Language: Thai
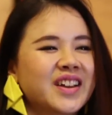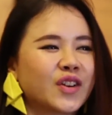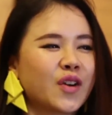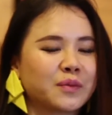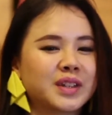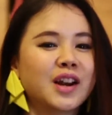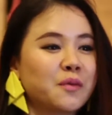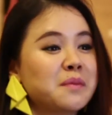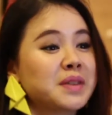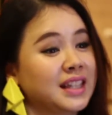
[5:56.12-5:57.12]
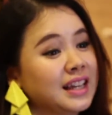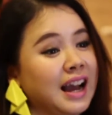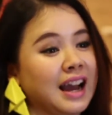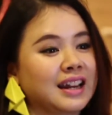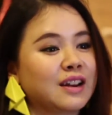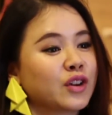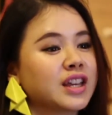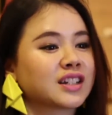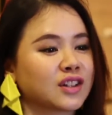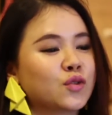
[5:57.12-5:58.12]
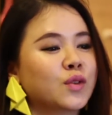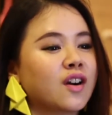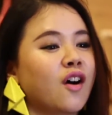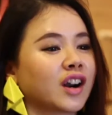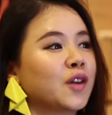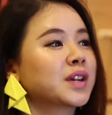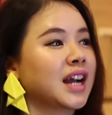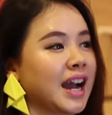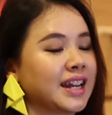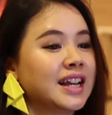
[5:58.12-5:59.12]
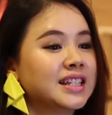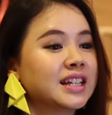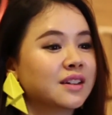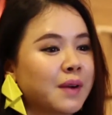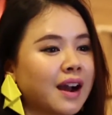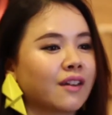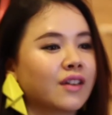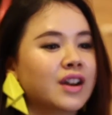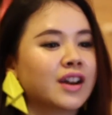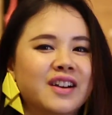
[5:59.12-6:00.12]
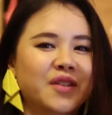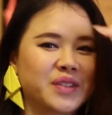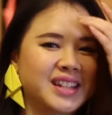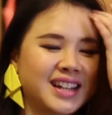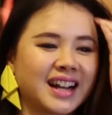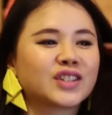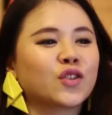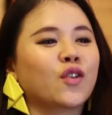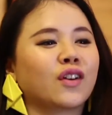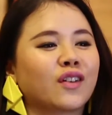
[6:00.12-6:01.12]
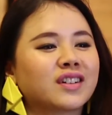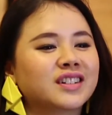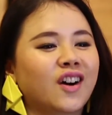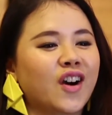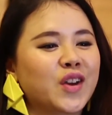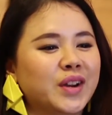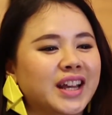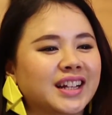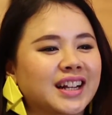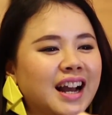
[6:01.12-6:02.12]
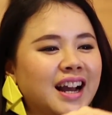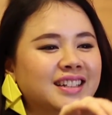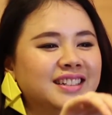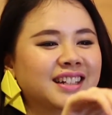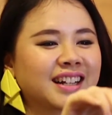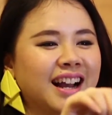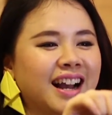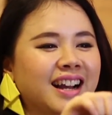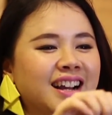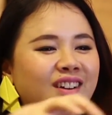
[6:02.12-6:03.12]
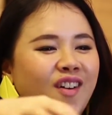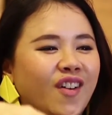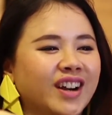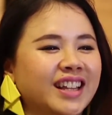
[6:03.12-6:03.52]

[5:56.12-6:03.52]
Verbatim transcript: ด้วยความที่เราไม่มีที่ขายแล้วเราก็อยากจะรู้ว่าของเรา มันขายได้จริงหรือเปล่าวิธีการโชว์ของเราก็คือห้อยไว้ในตะกร้าถือตะกร้าของ